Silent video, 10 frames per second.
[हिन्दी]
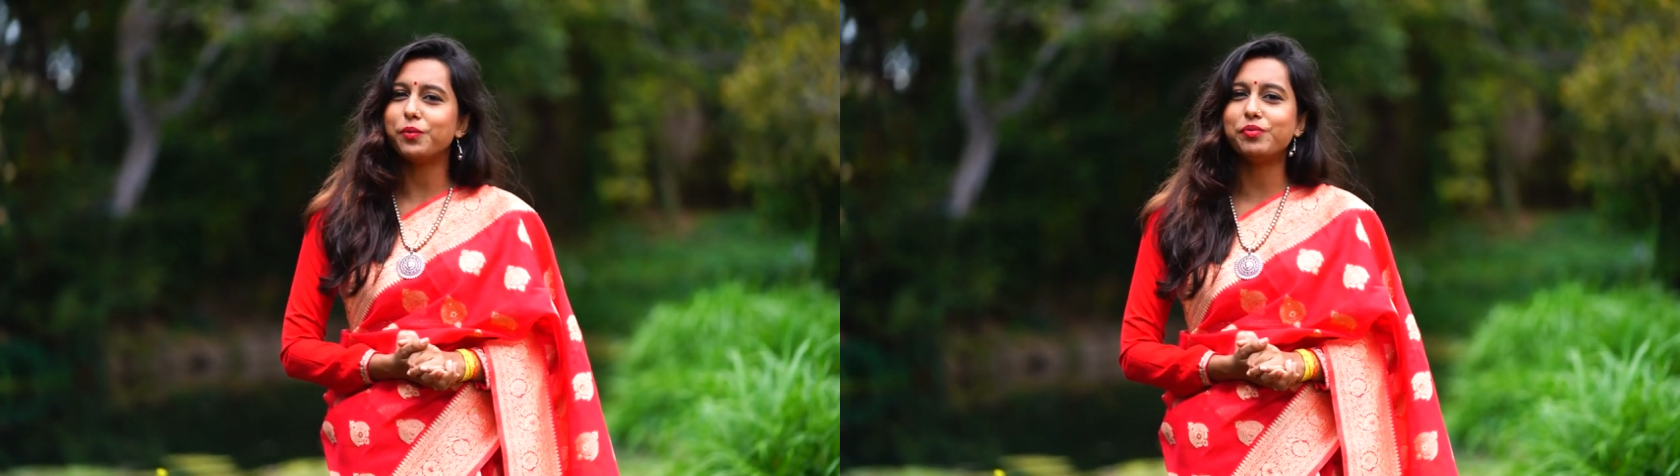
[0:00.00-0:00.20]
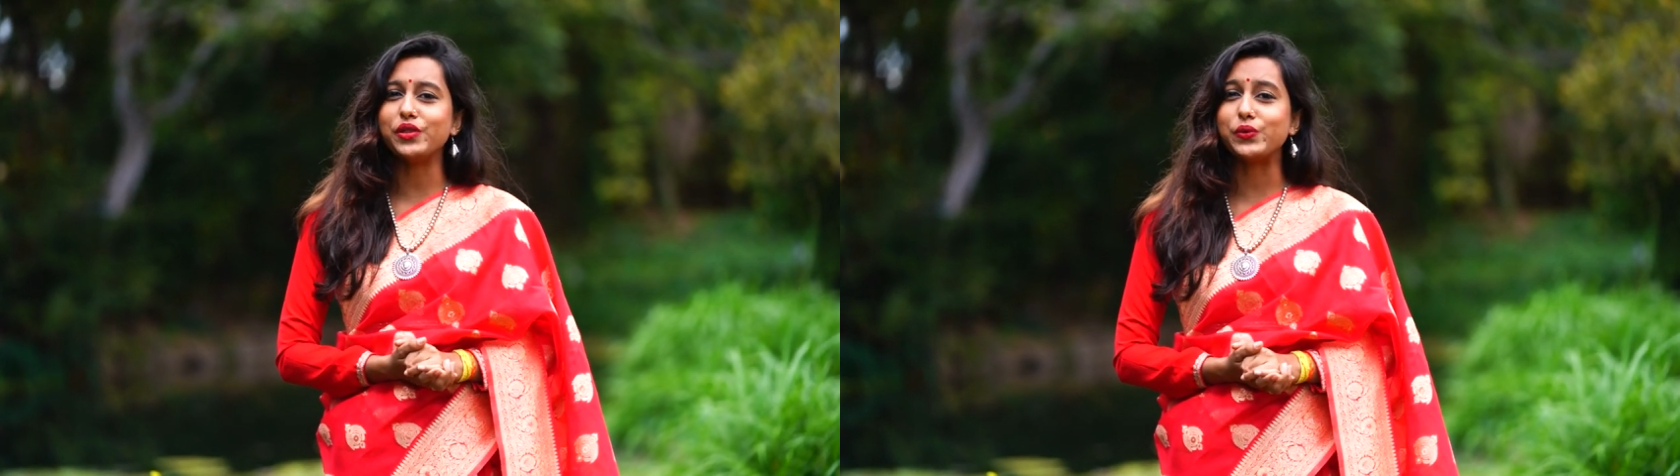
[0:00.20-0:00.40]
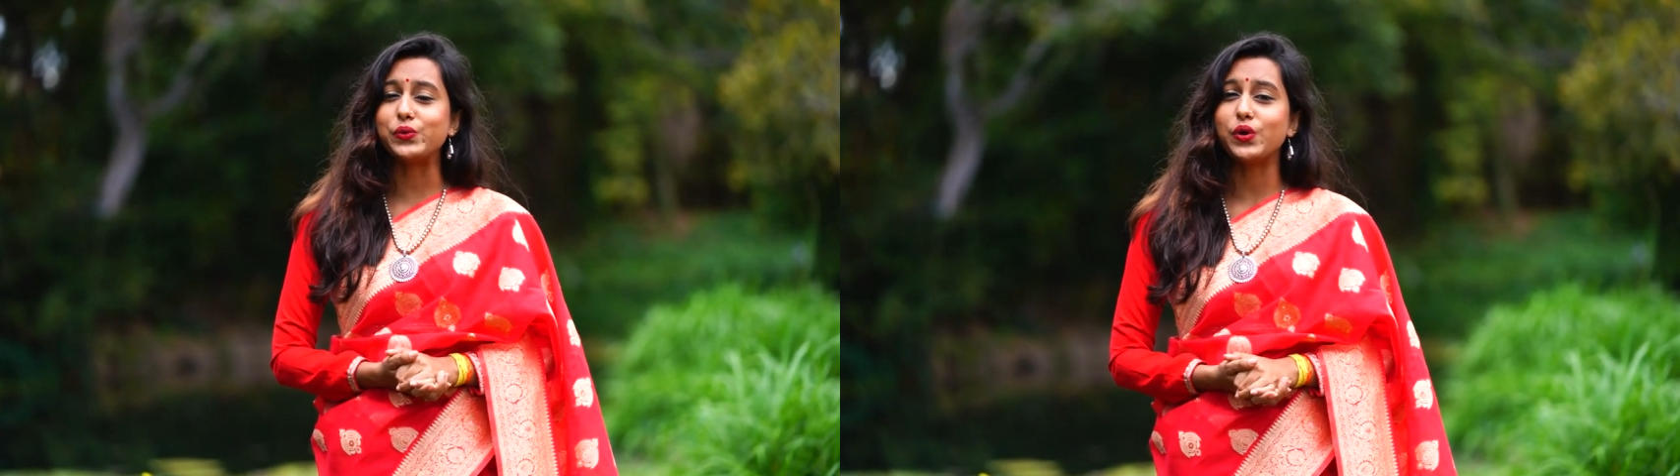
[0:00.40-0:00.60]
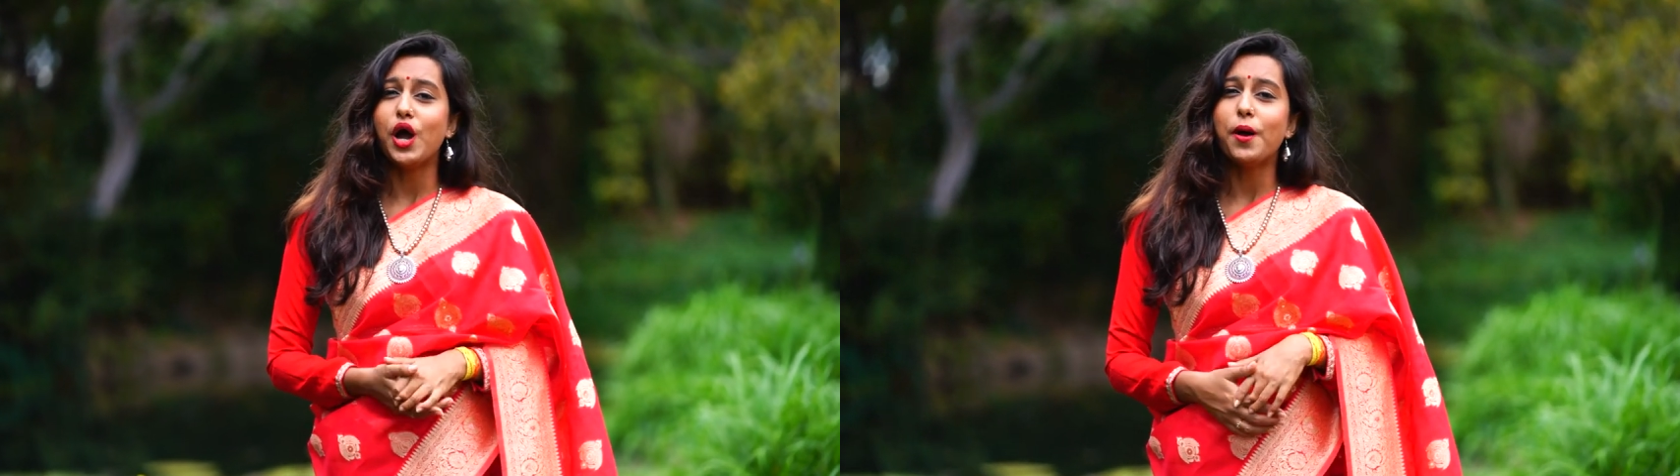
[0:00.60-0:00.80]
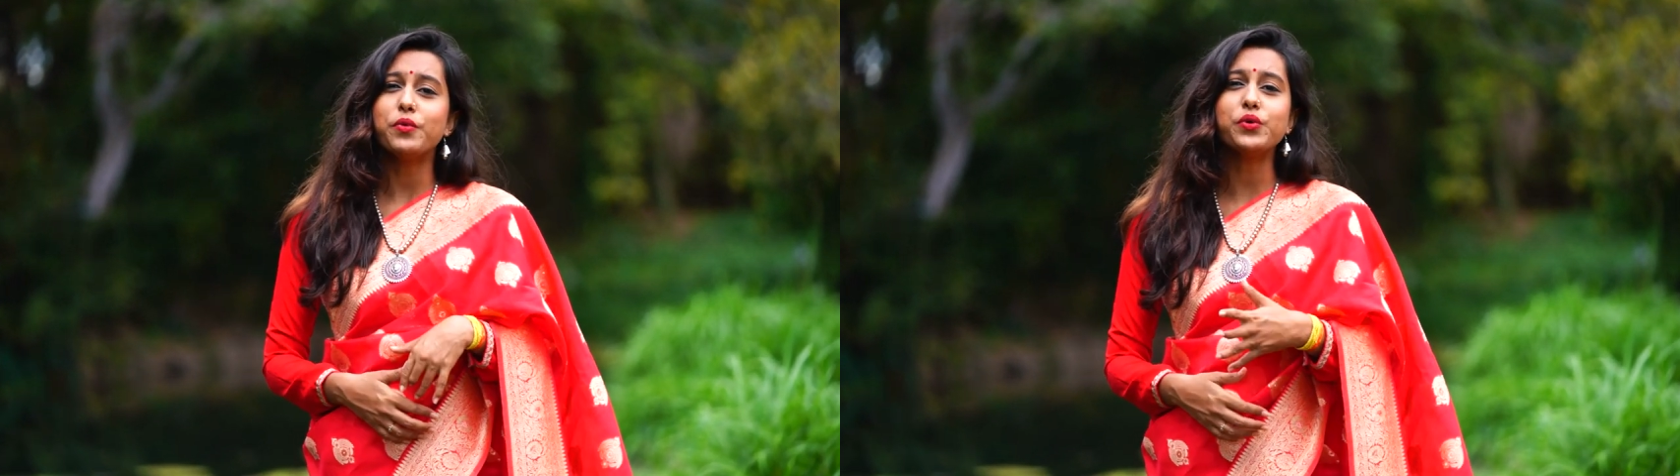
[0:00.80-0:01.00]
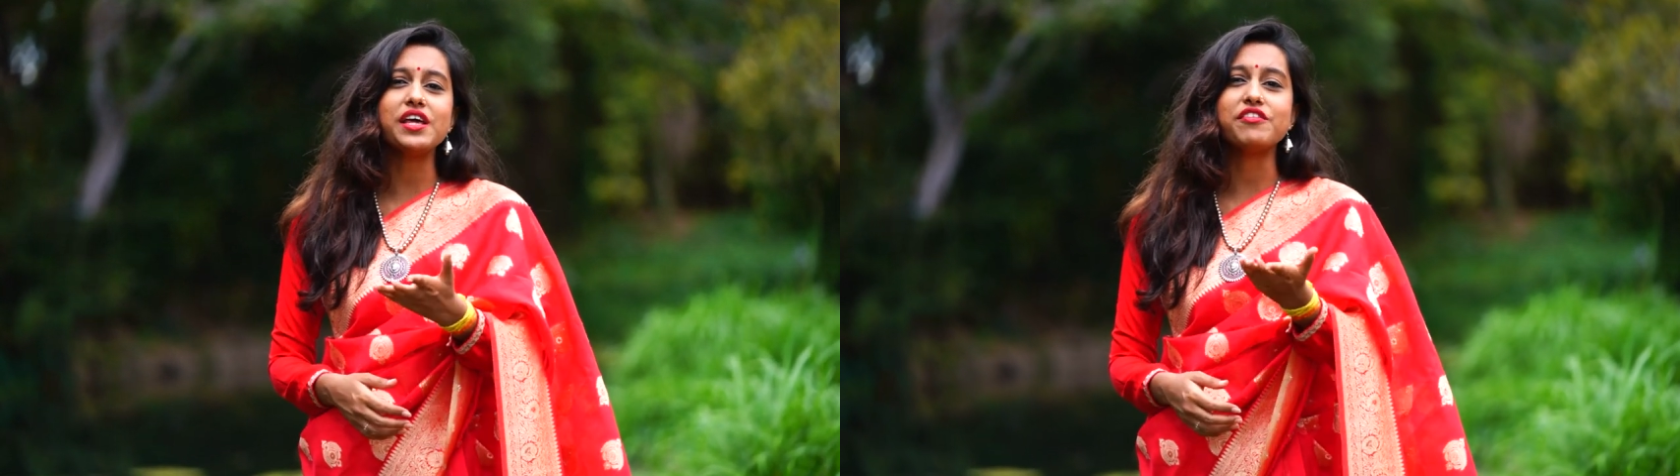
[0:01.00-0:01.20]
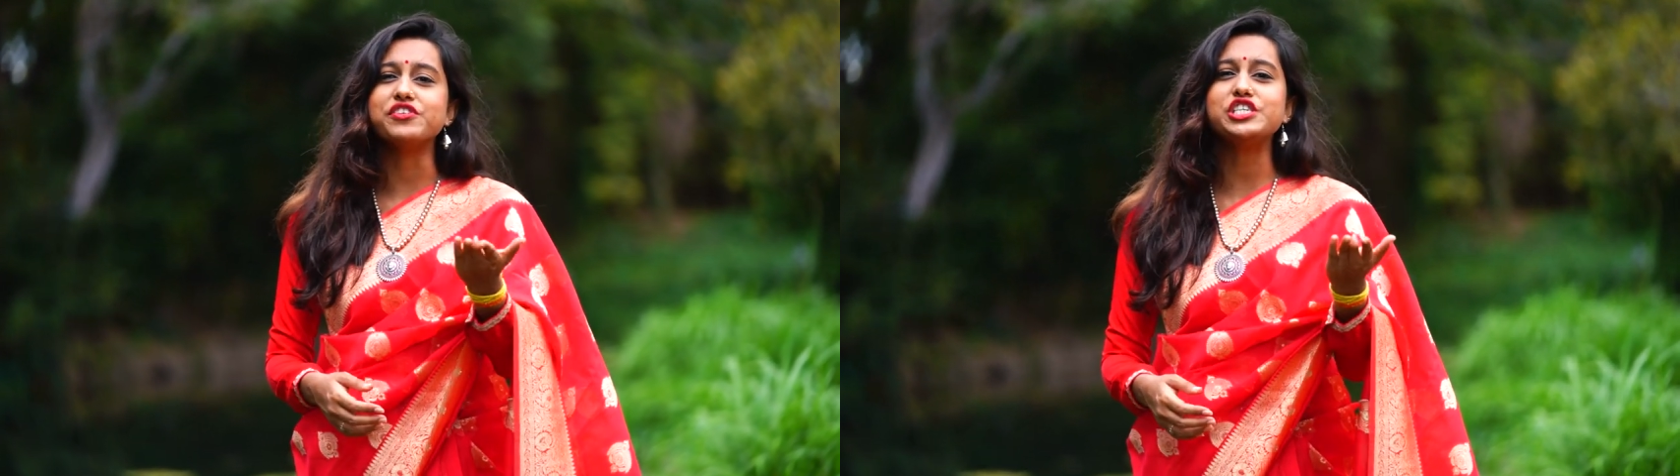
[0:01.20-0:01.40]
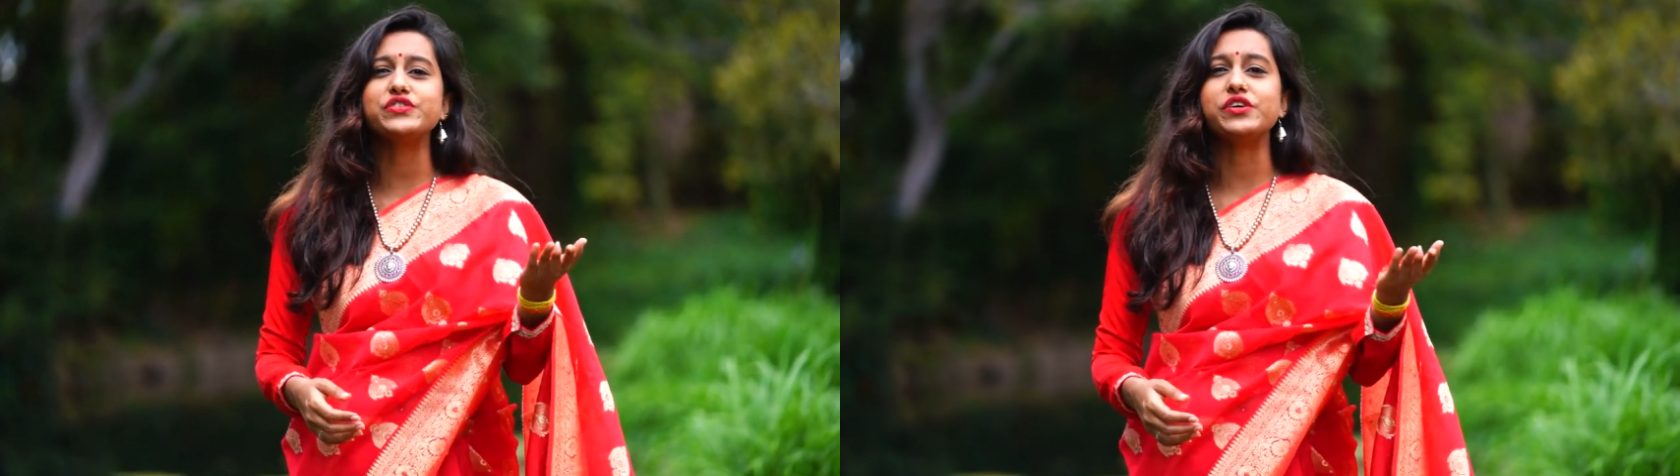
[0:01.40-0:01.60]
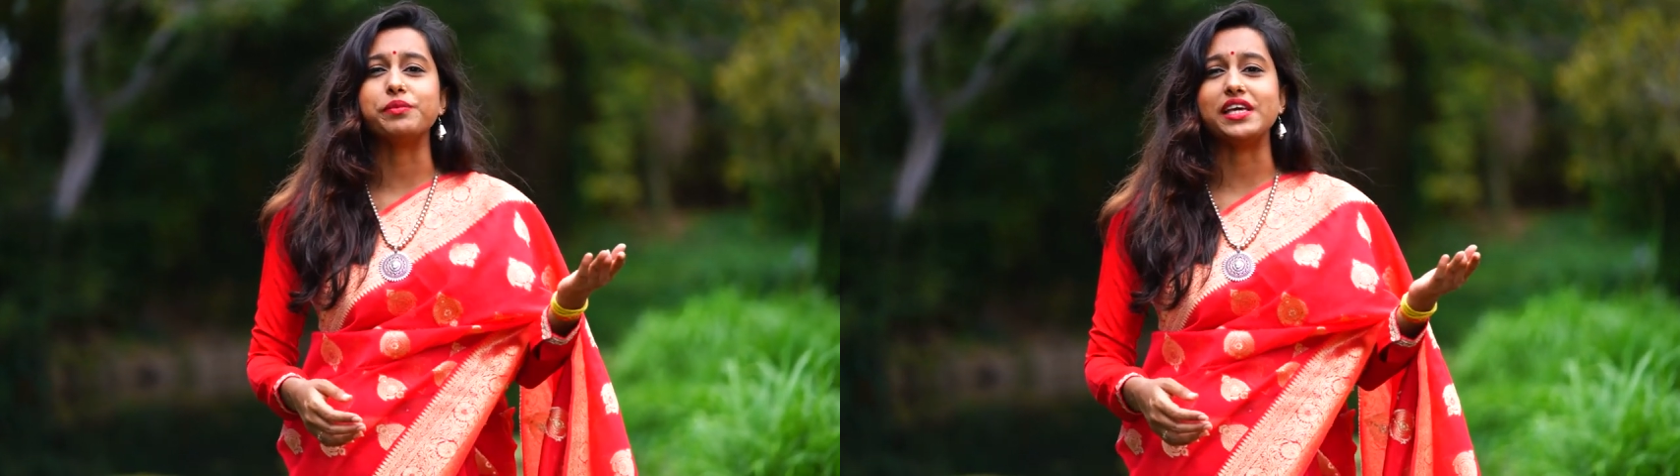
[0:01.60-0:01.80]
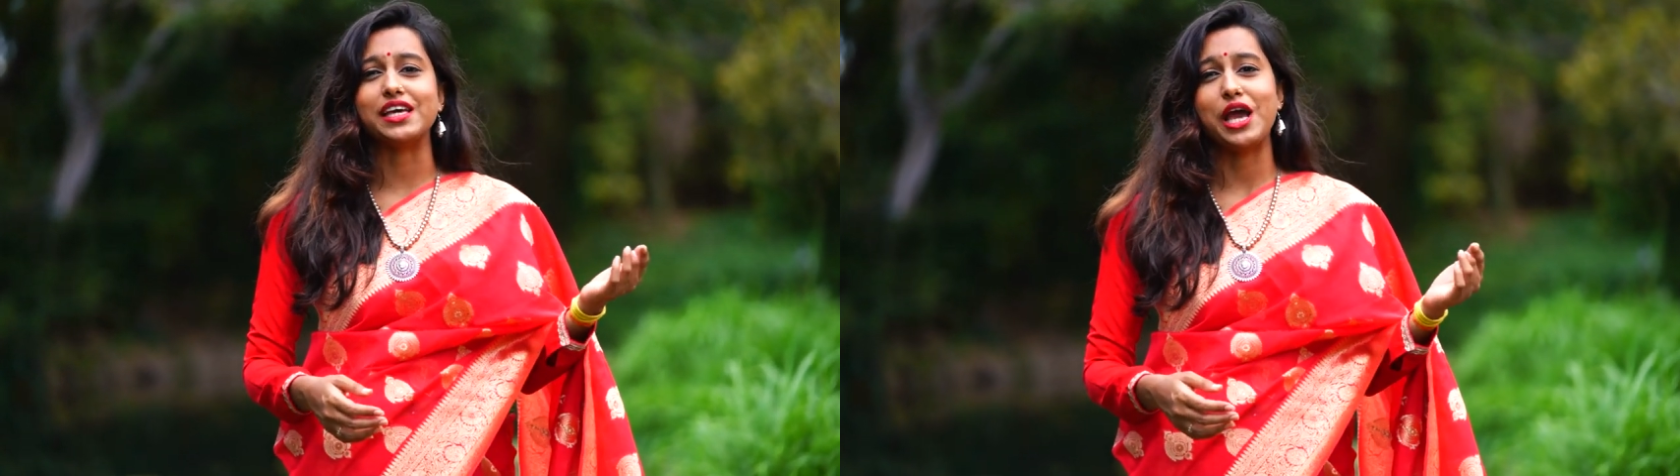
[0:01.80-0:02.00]
अपितु पूरे विश्व
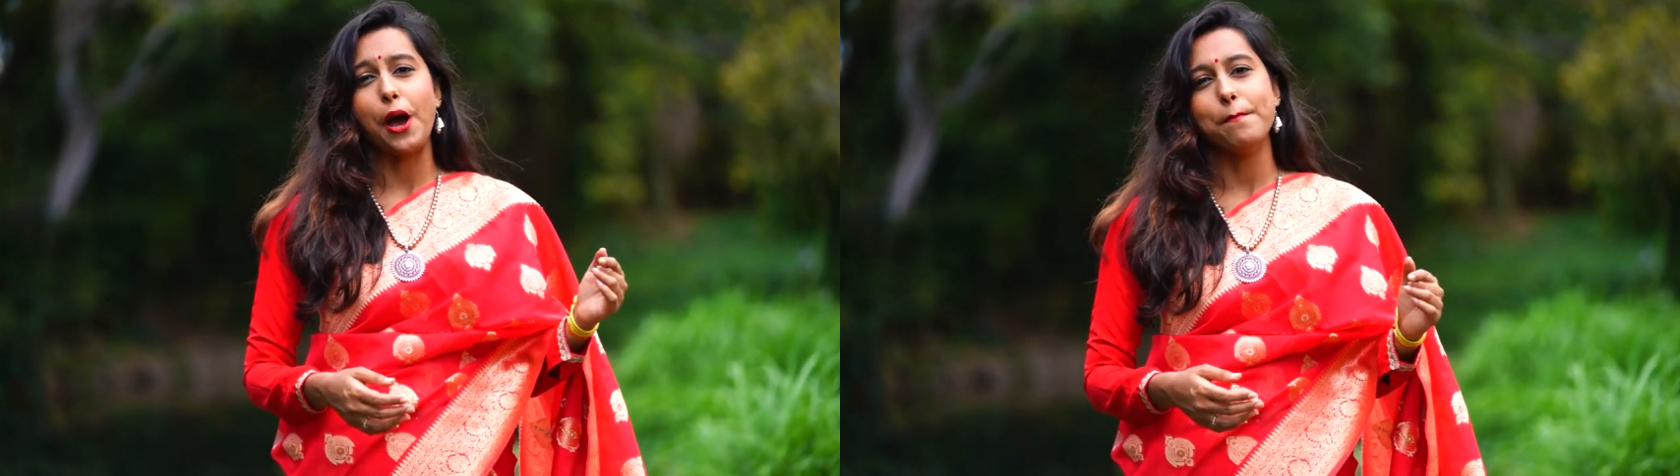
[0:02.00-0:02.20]
में